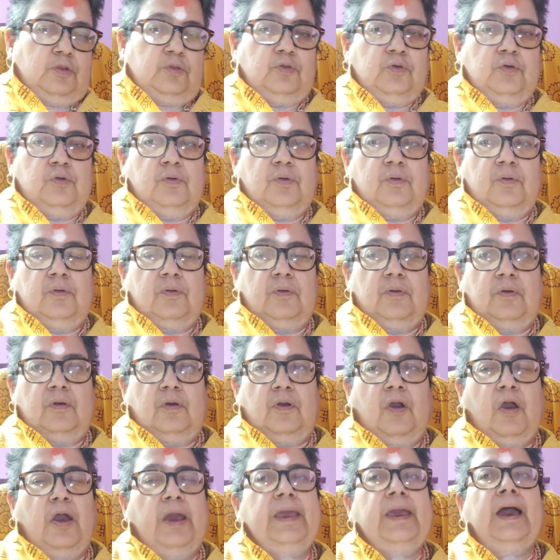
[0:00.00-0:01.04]
তো
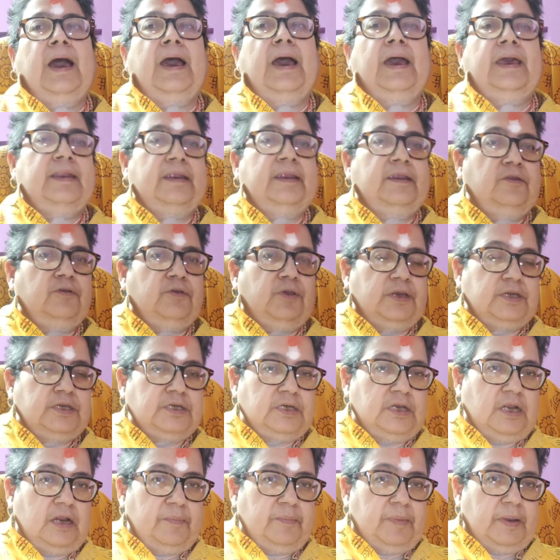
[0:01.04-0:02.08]
হয় হায়ার
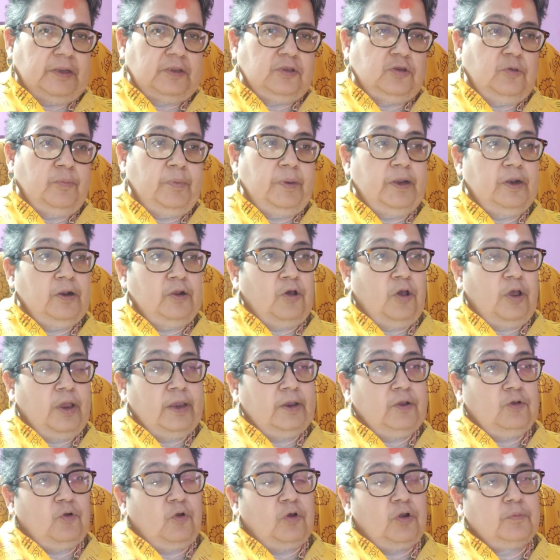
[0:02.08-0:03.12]
এডুকেশনের মাধ্যমে
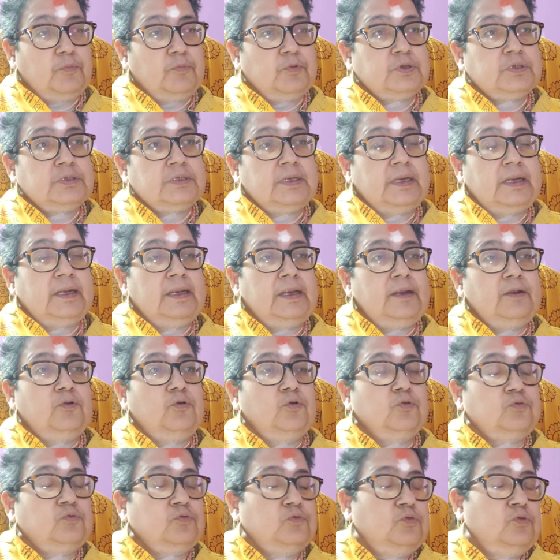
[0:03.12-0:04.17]
নয় কর্মস্থানে
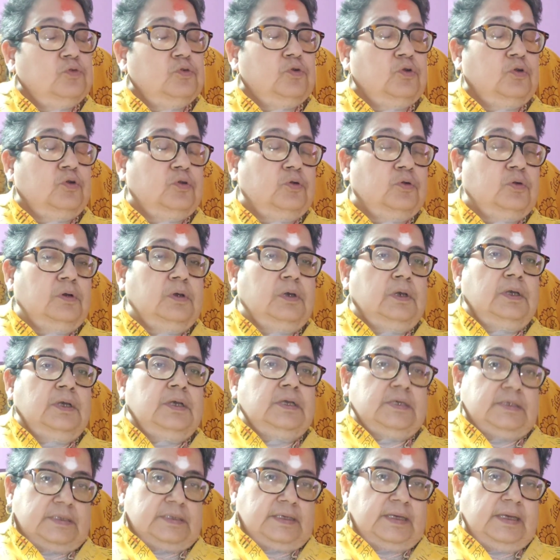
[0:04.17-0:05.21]
নতুন কোনো
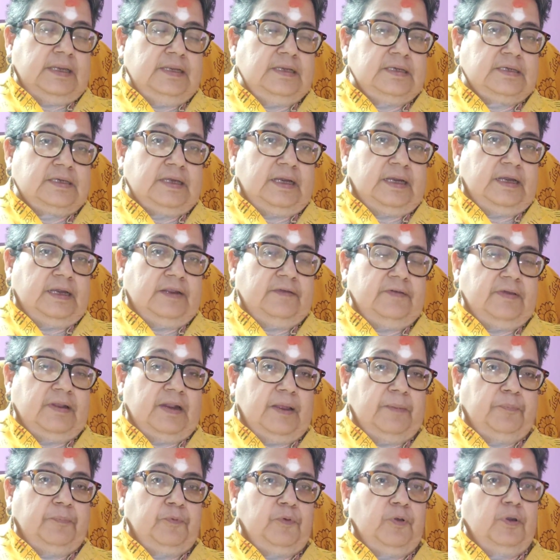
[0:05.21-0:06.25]
স্কিলসেট
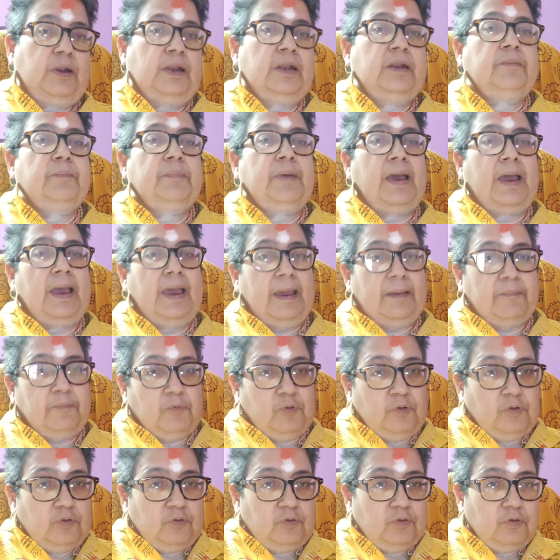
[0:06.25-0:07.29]
ডেভেলপ করলেন বা
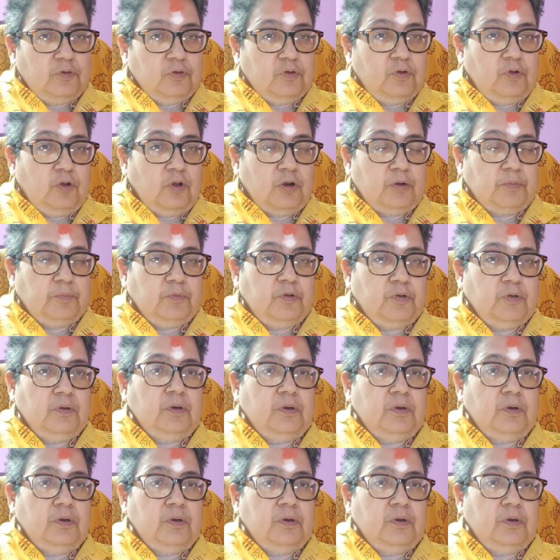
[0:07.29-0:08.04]
এমন কোনো কর্ম